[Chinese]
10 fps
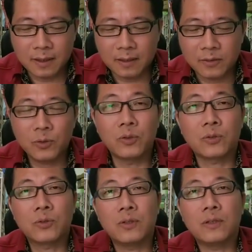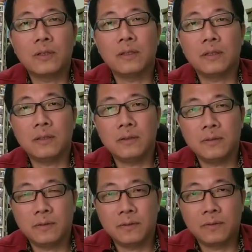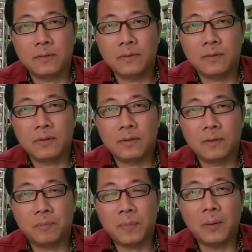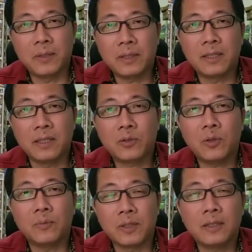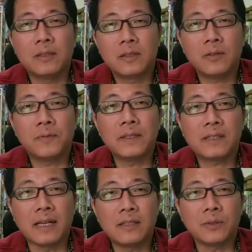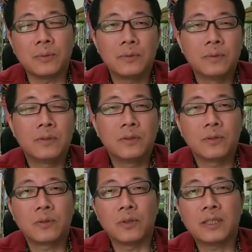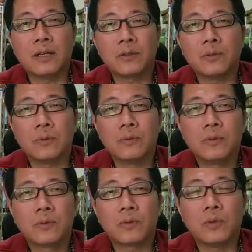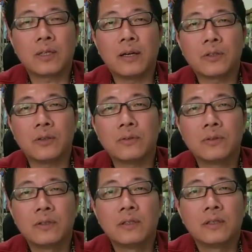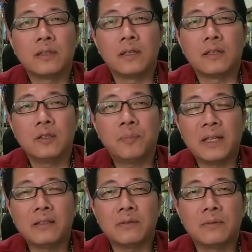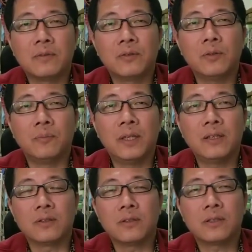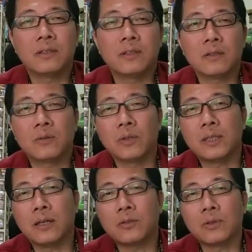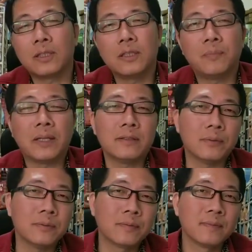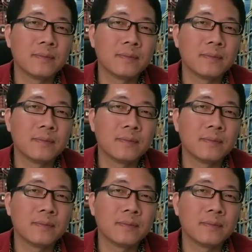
好，如果说报名的人多，我们可能就分三组：国小组、国高中、好一般组。如果没有，就是国小组跟一般组。